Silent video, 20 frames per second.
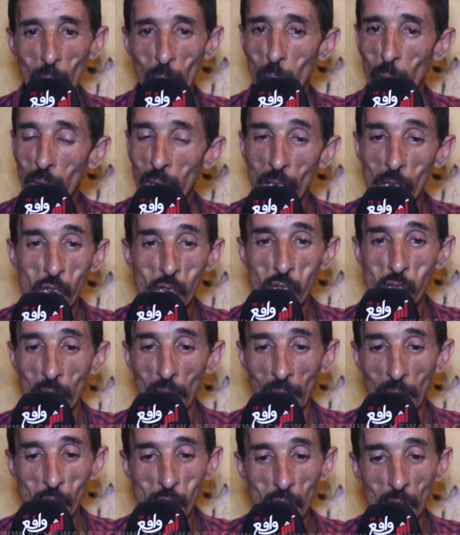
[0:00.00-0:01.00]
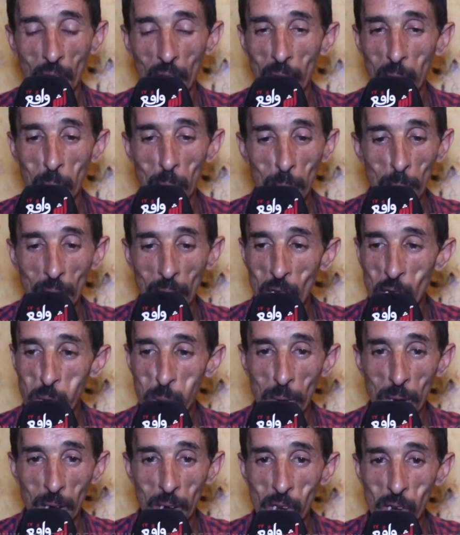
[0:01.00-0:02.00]
واذا شفت شي حاجه خايبه ما
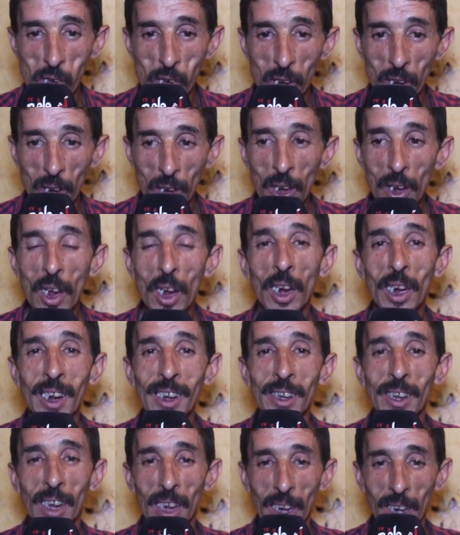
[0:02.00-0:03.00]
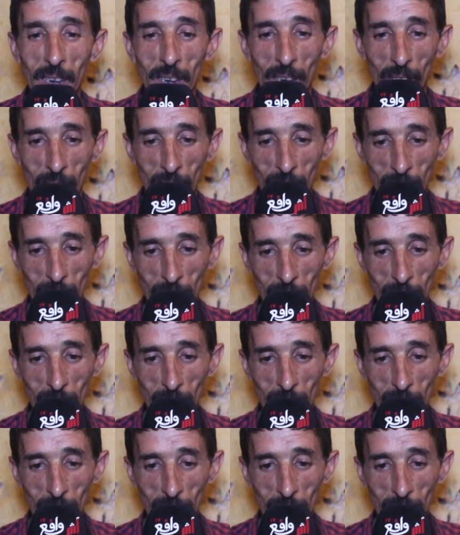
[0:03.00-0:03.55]
عجبانيش كنتغير